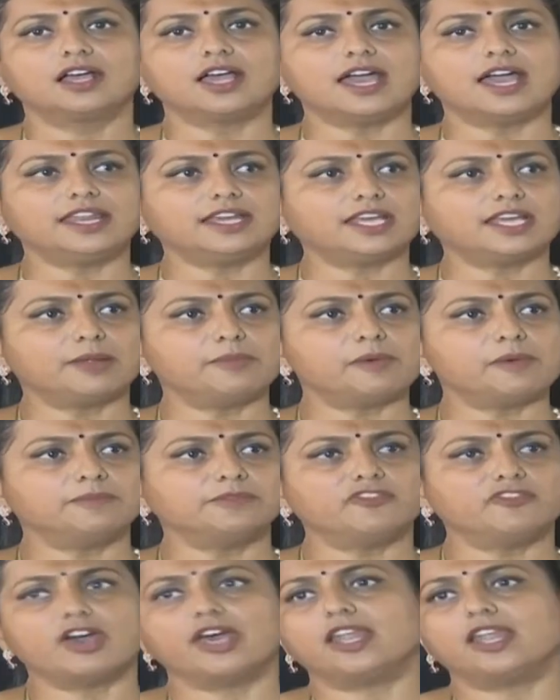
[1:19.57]
కార్యక్రమం
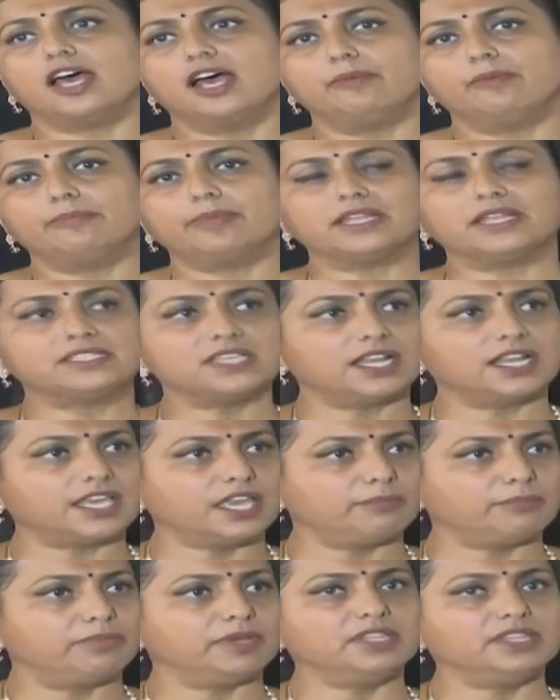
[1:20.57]
ద్వారా
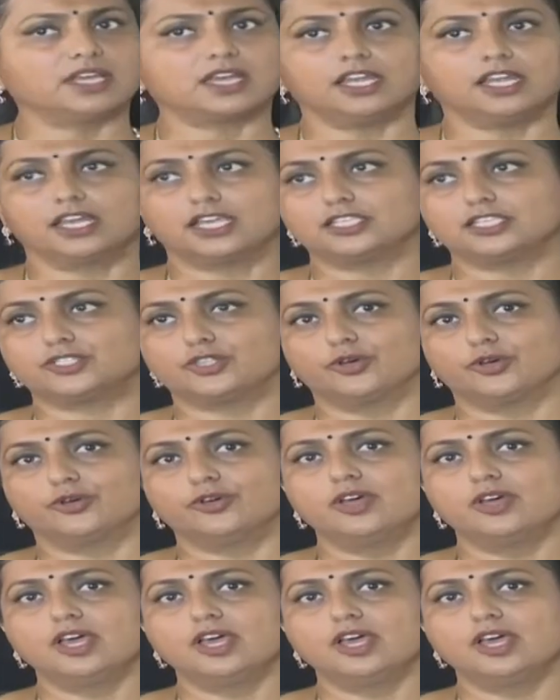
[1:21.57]
ప్రజలకు ఇబ్బంది కలిగిస్తూ